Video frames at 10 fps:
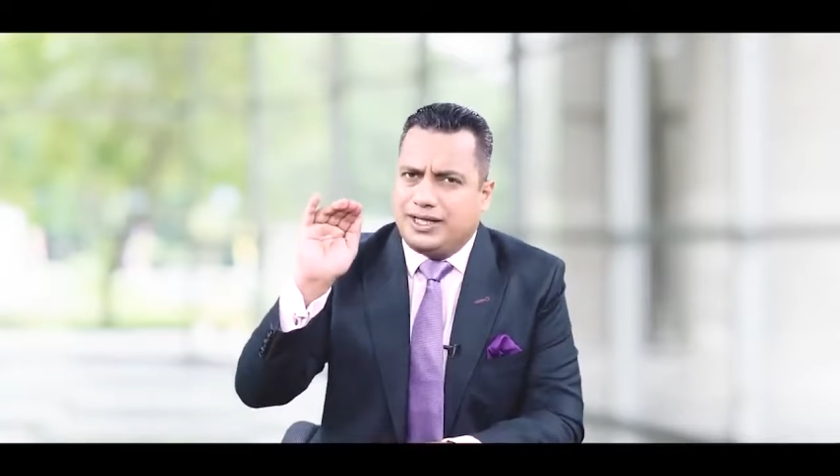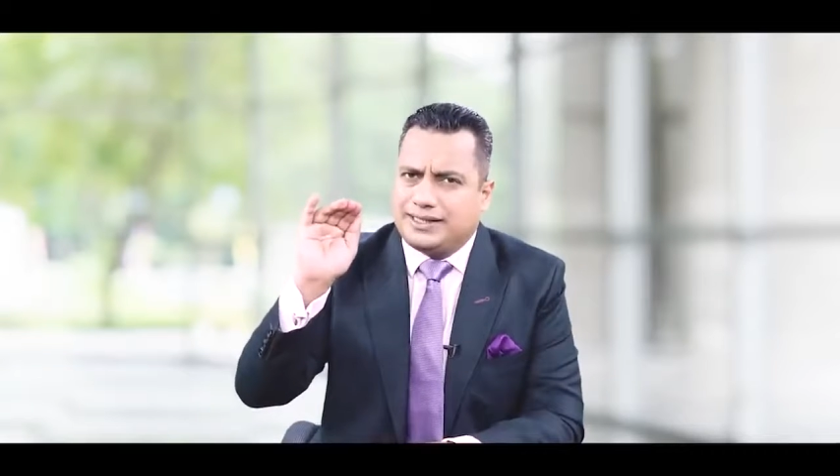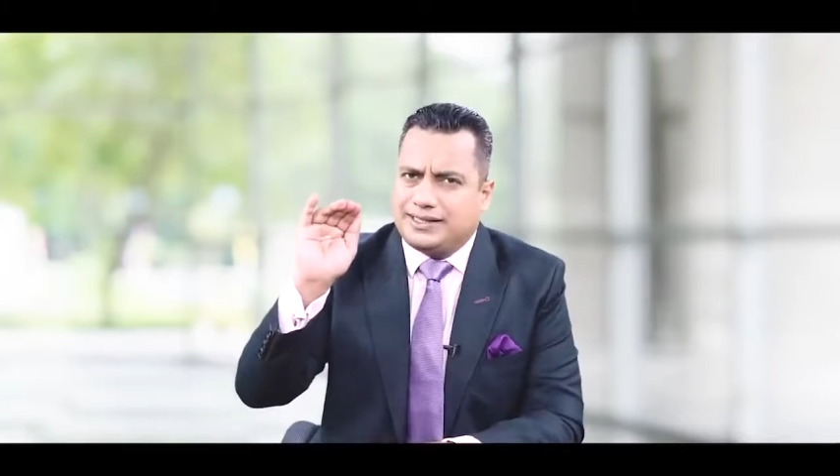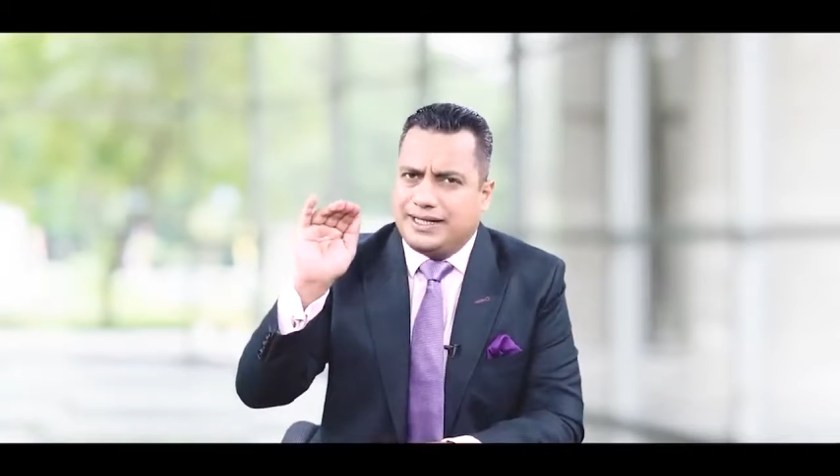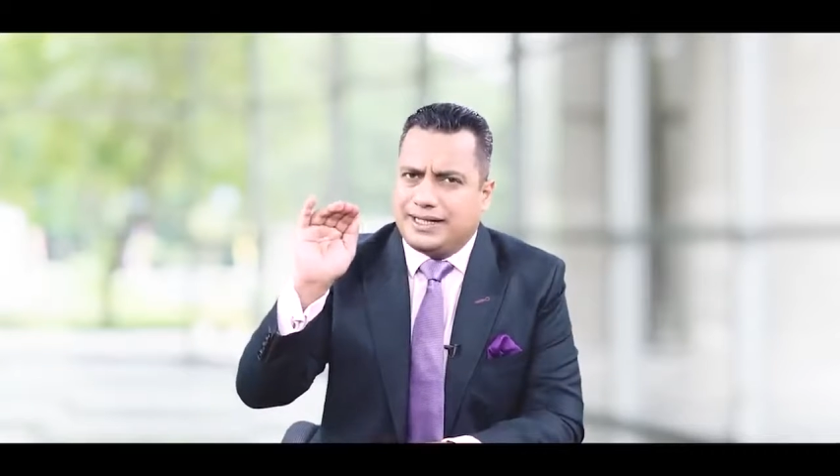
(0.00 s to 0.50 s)

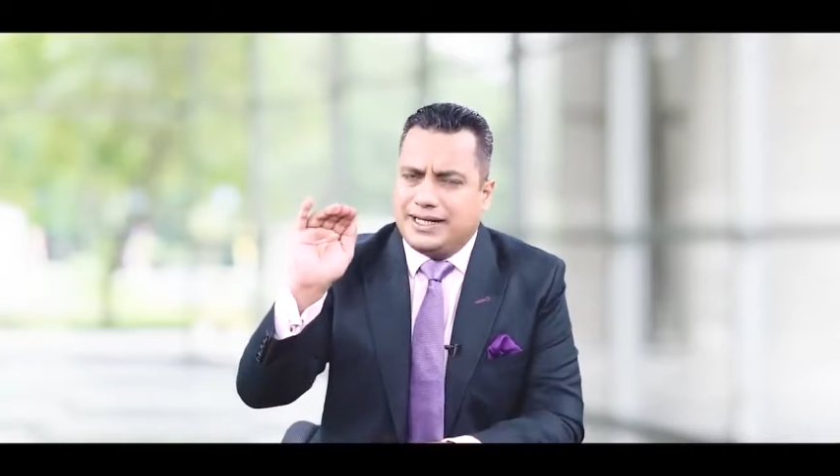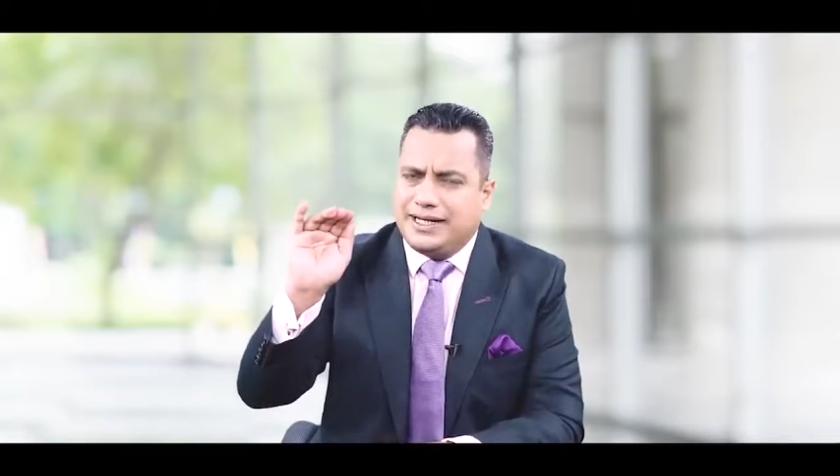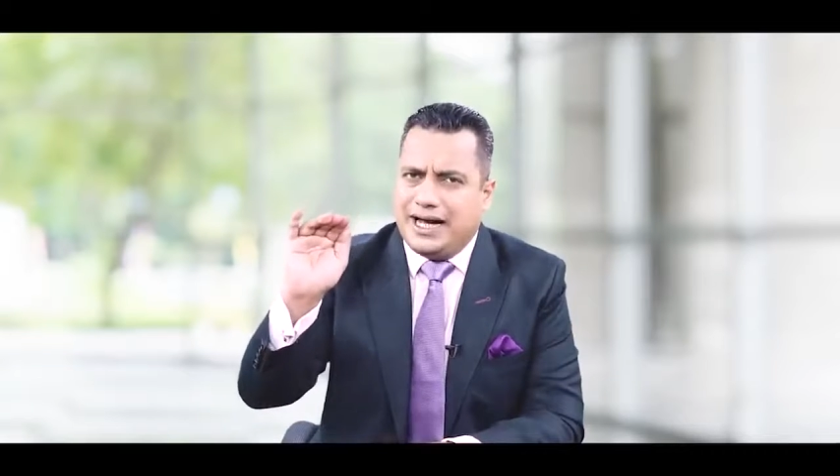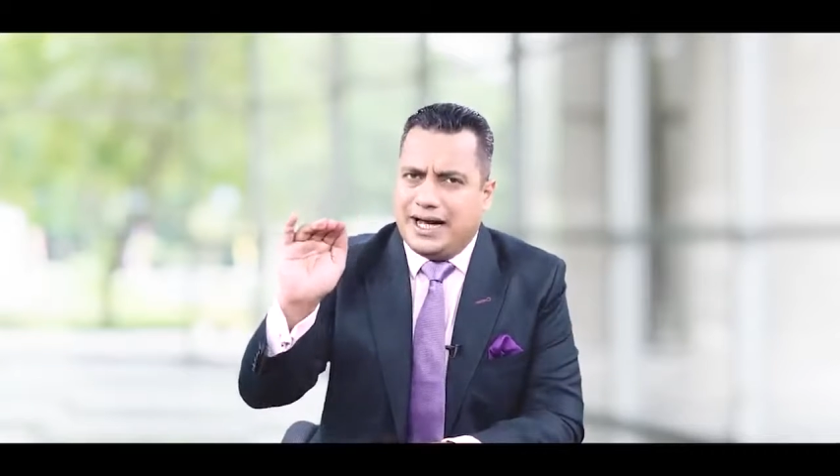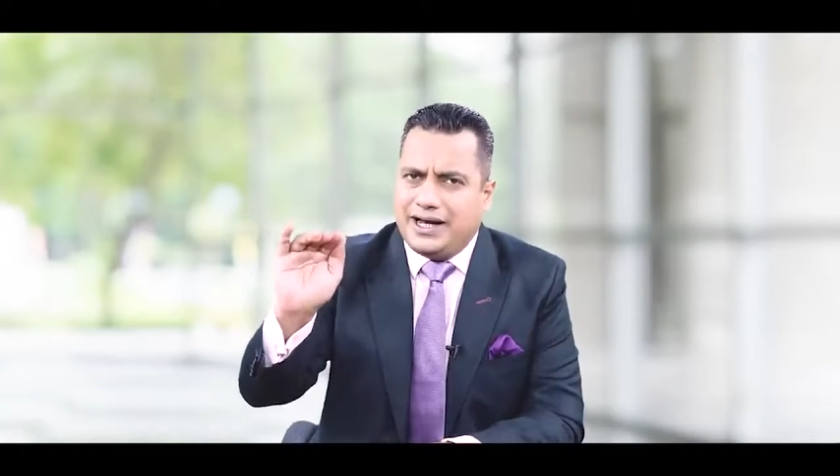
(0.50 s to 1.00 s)
डसने के
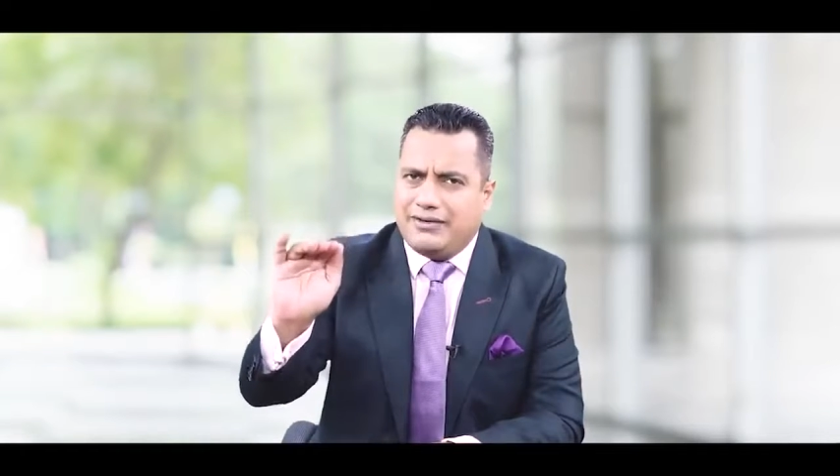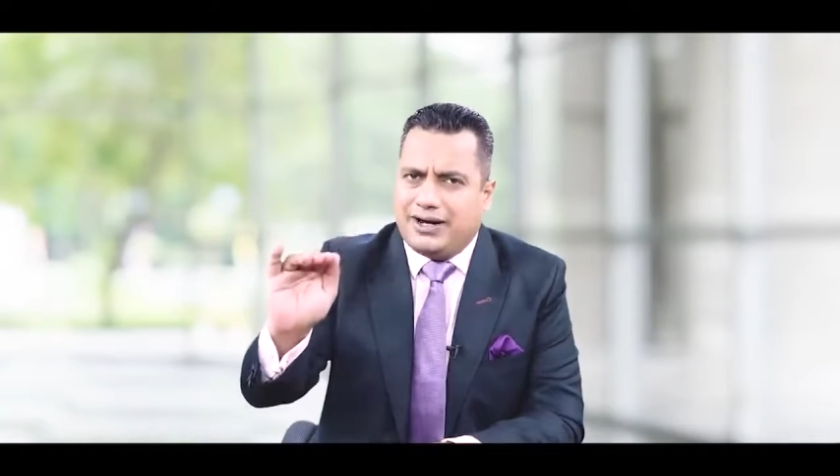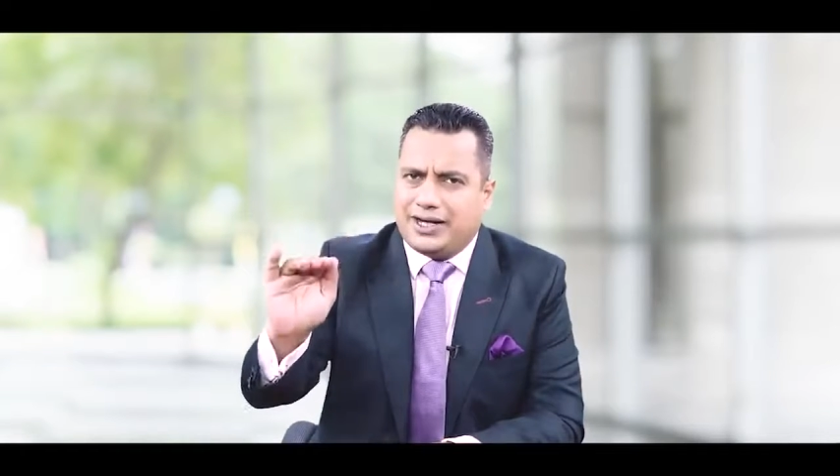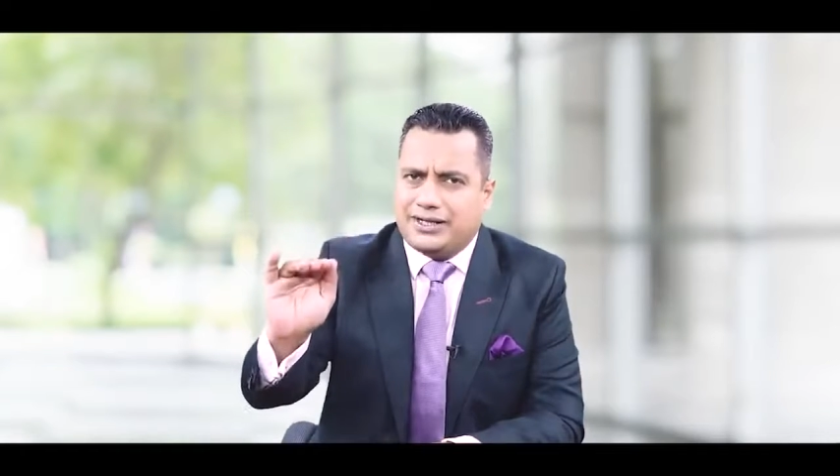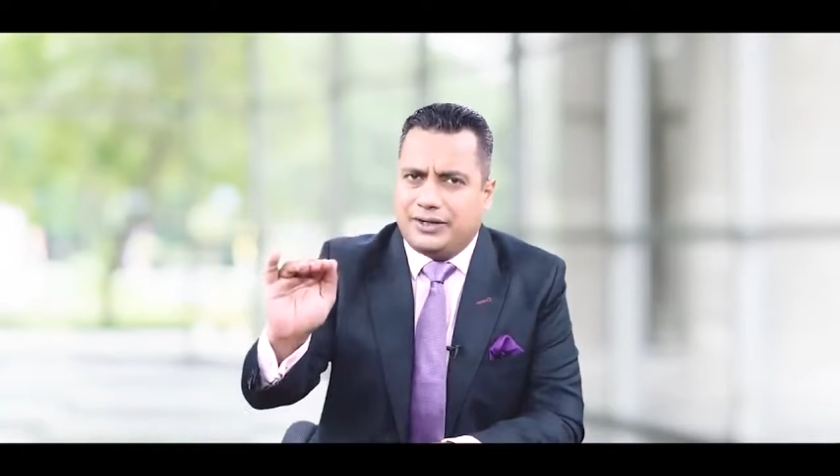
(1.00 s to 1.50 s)
लिए आने
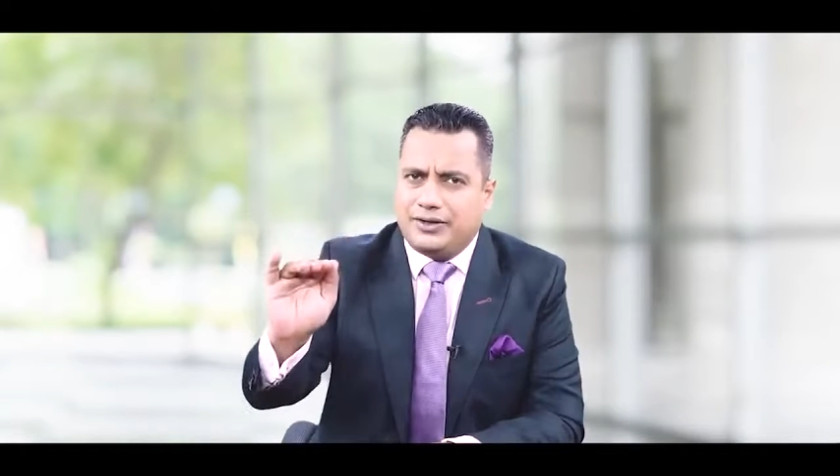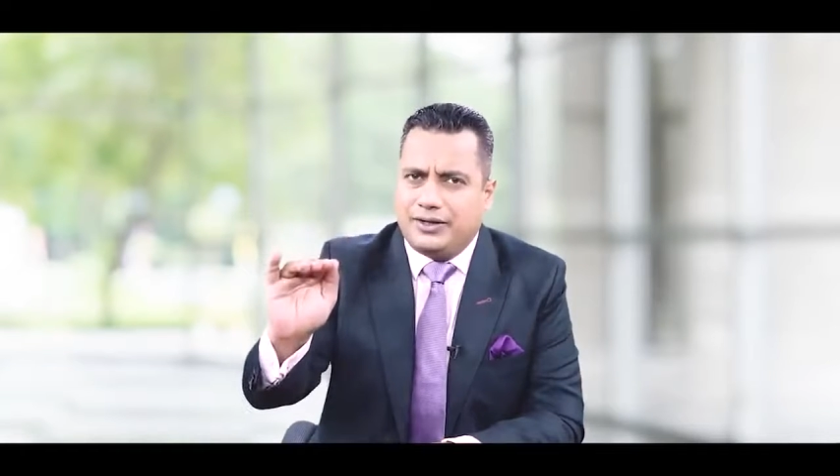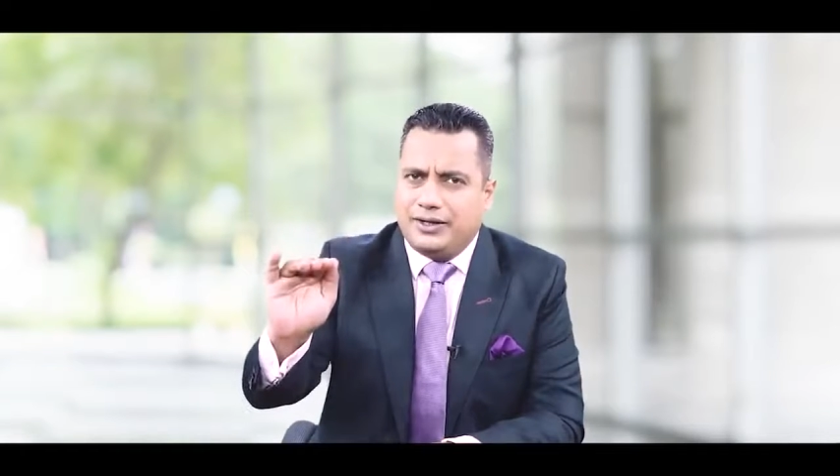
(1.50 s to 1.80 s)
वाला था